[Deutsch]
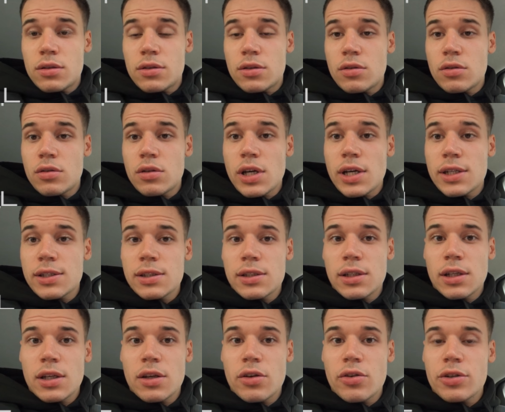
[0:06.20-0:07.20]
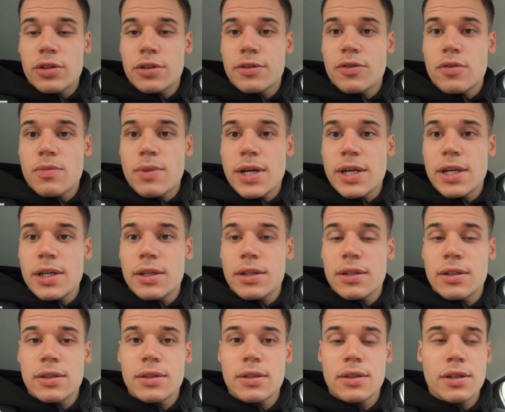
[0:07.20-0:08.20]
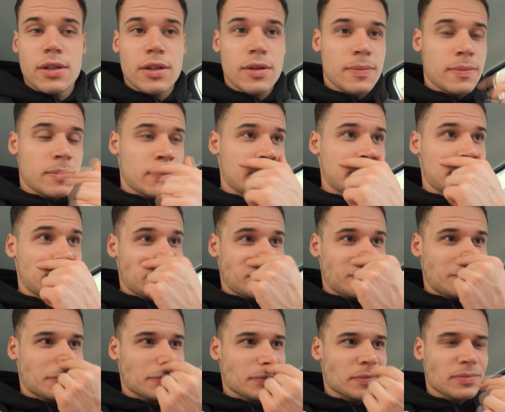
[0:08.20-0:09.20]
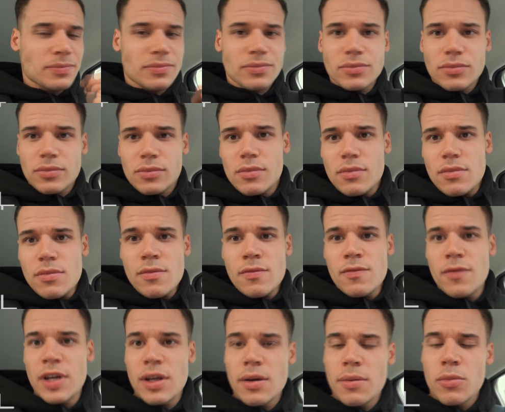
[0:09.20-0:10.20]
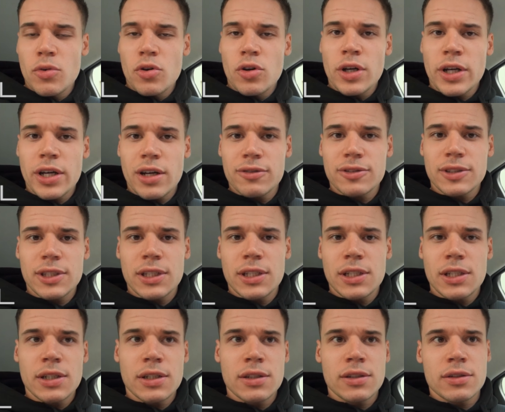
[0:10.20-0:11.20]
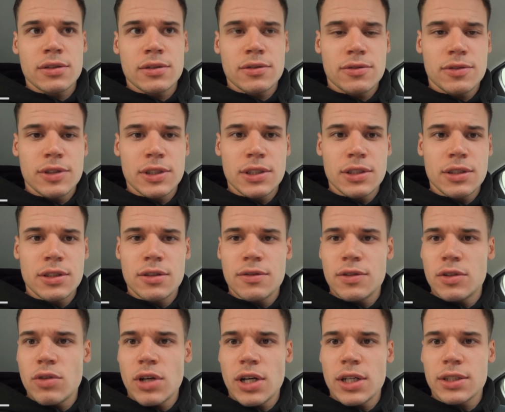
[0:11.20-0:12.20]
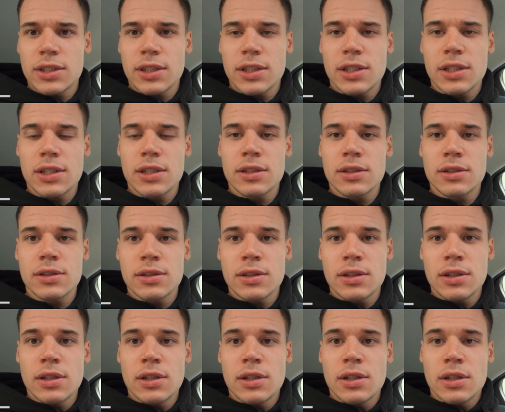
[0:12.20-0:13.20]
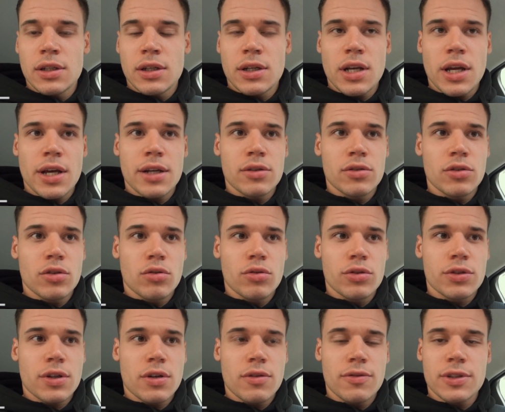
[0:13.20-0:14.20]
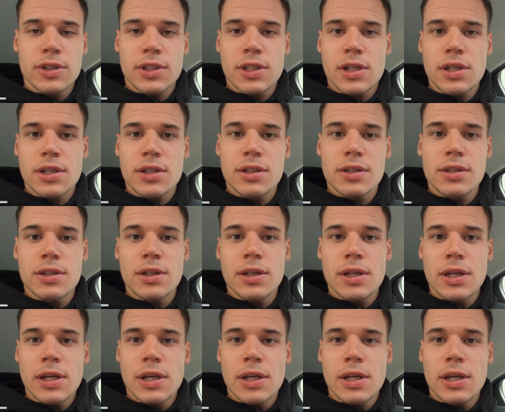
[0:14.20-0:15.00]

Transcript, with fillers: So, erstes Training heute ist vorbei. Ähm, Wärmung, Krafttraining und viel Individualtraining, kleine und große aufgeteilt.